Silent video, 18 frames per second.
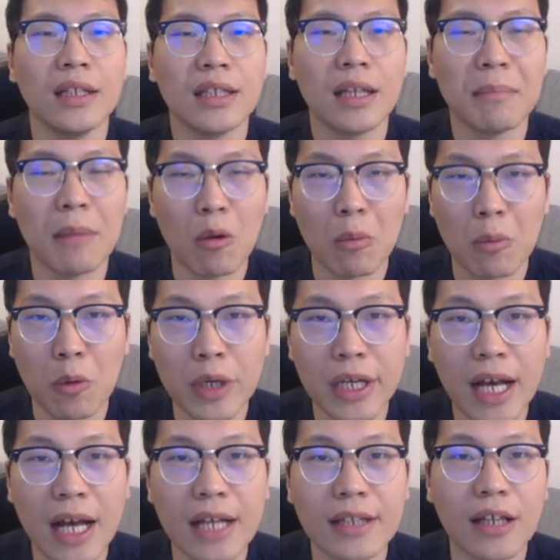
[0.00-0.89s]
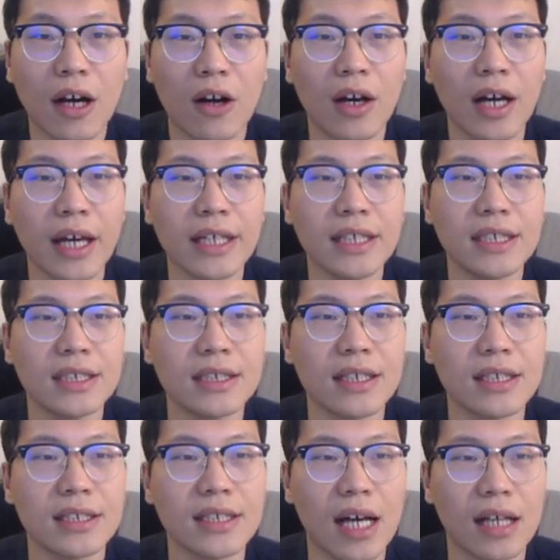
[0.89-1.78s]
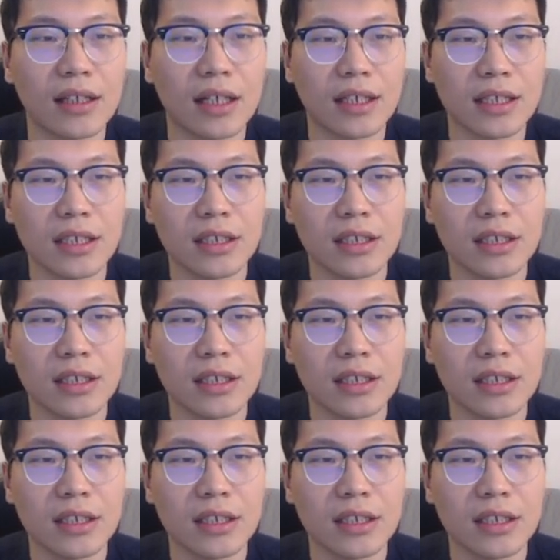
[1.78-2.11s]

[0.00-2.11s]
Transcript: 那么我们会看到黑棋的象呢，